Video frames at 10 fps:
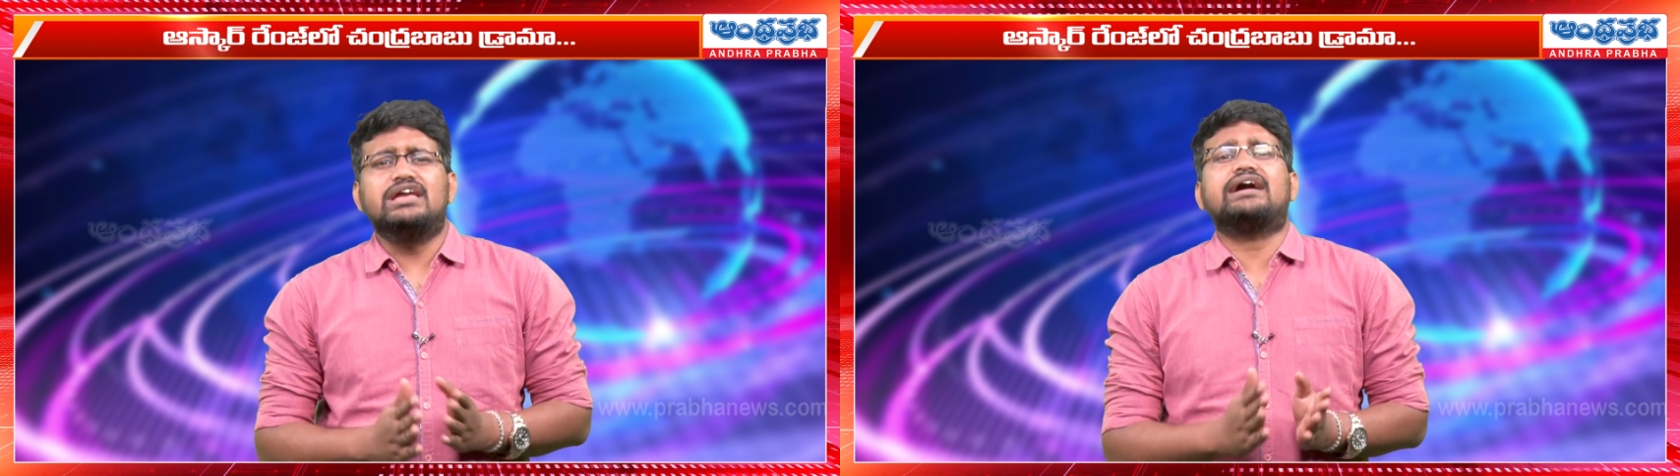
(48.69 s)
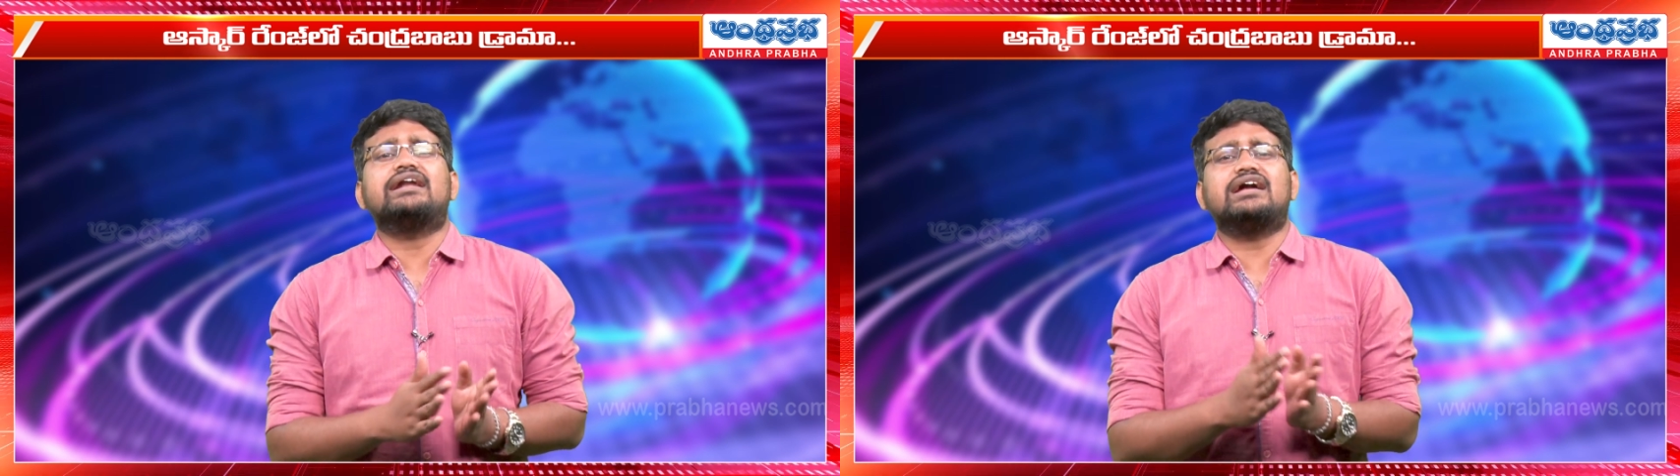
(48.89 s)

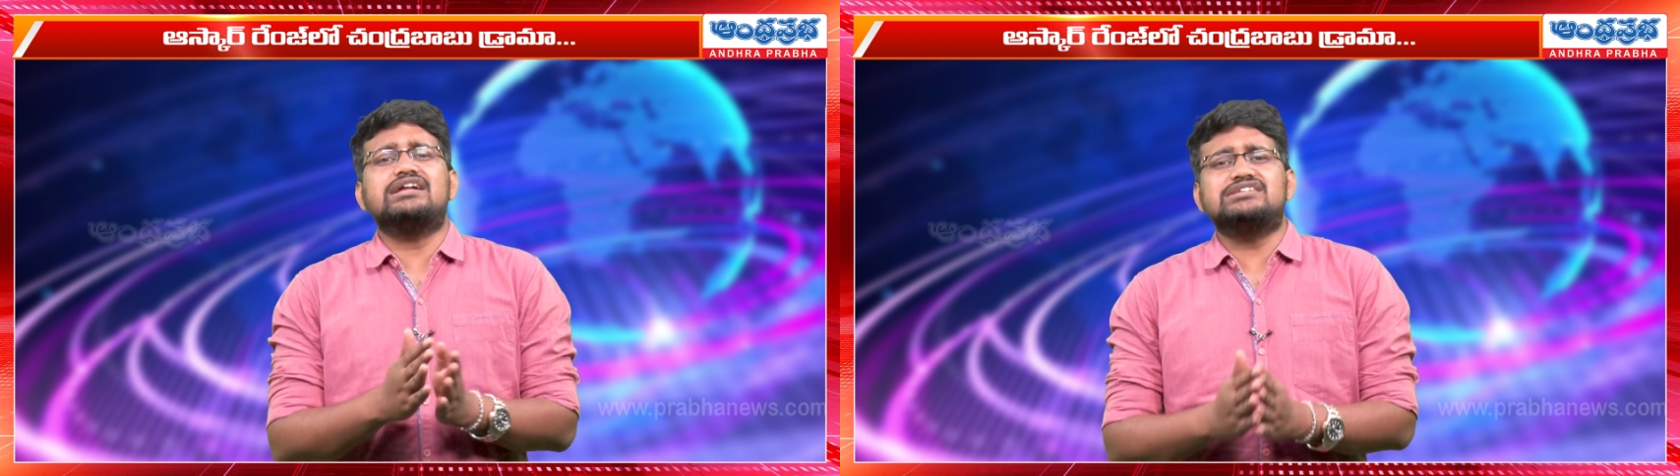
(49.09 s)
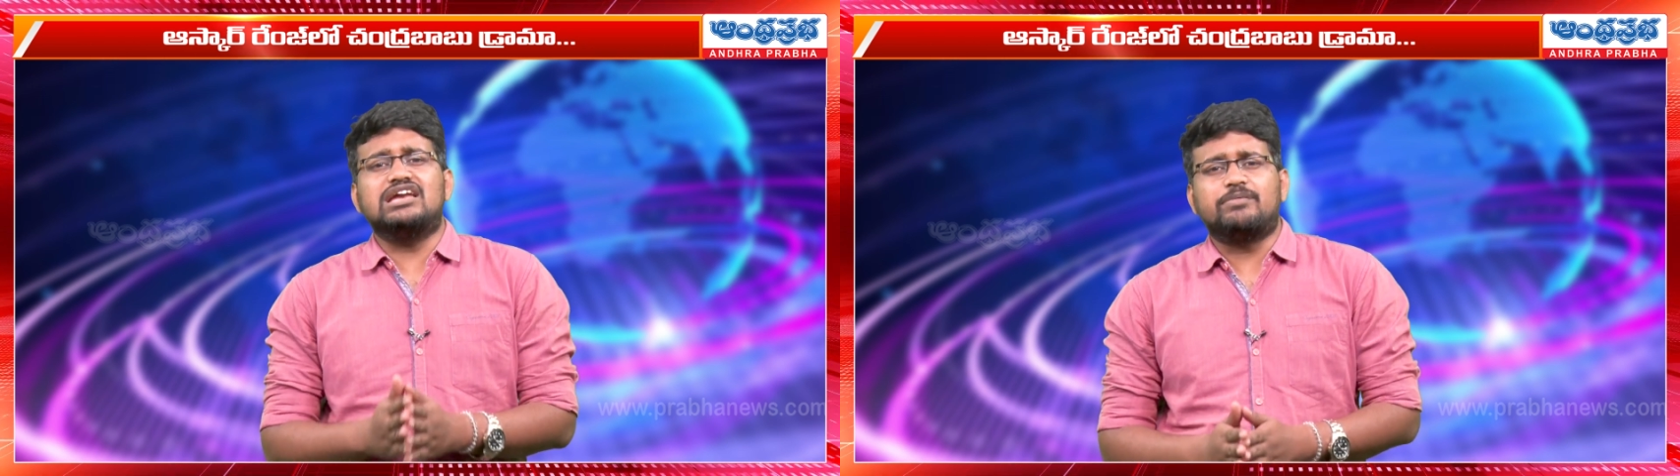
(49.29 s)
ఎక్కడ
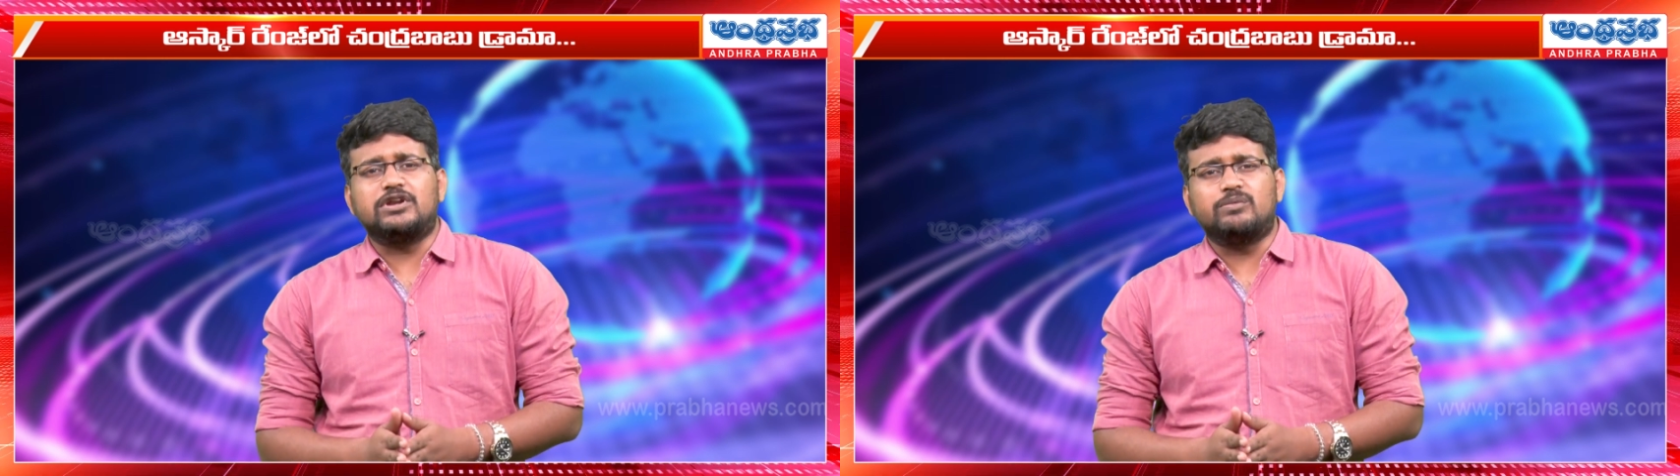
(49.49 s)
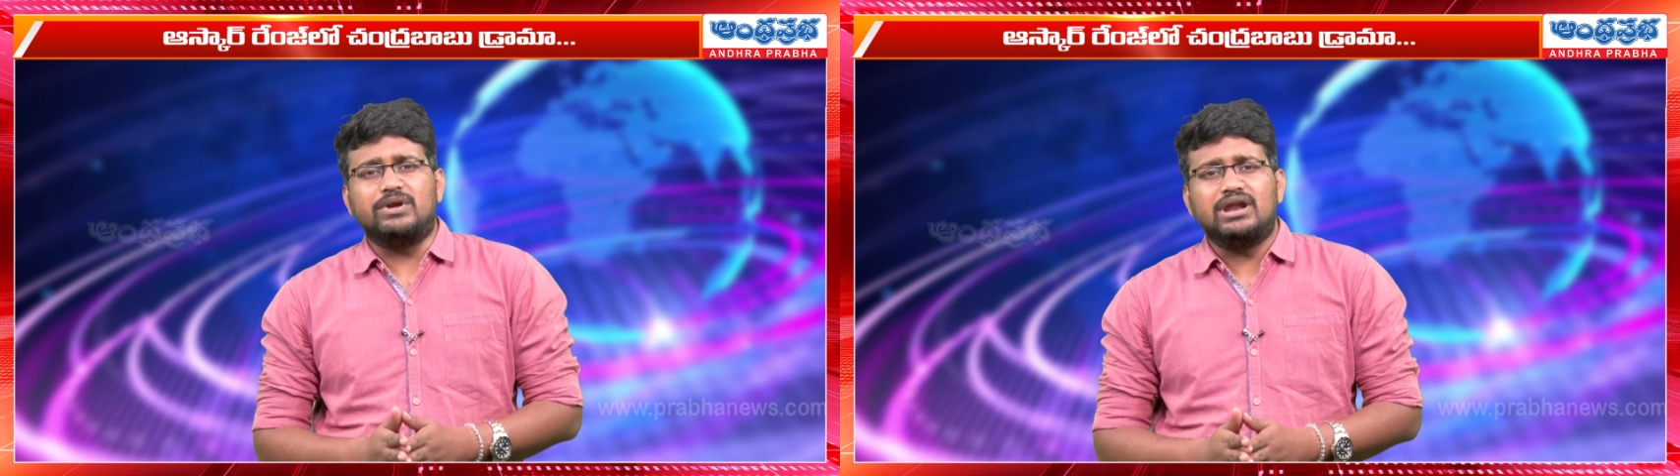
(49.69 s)
గంజాయి
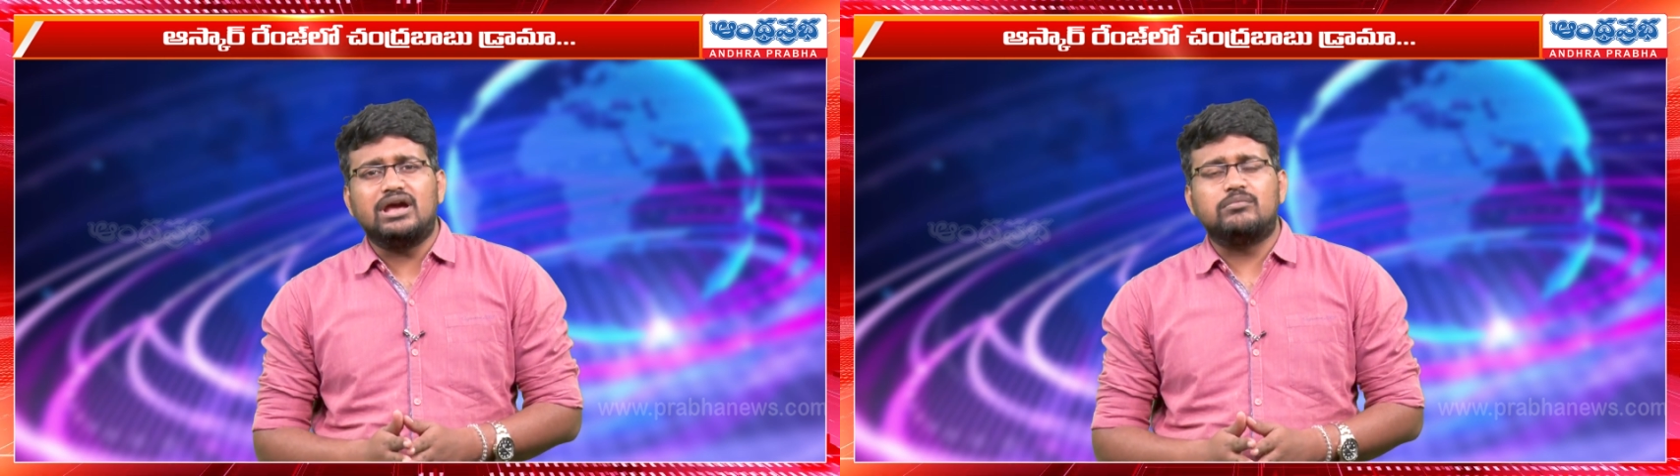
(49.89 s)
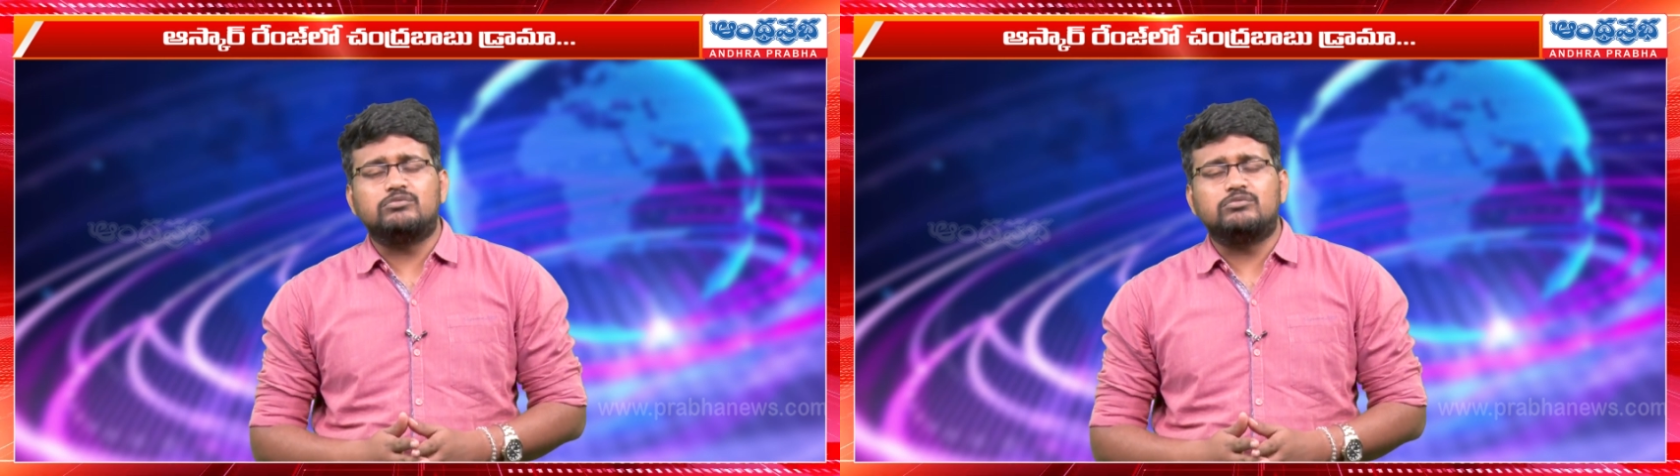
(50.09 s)
పట్టుబడినా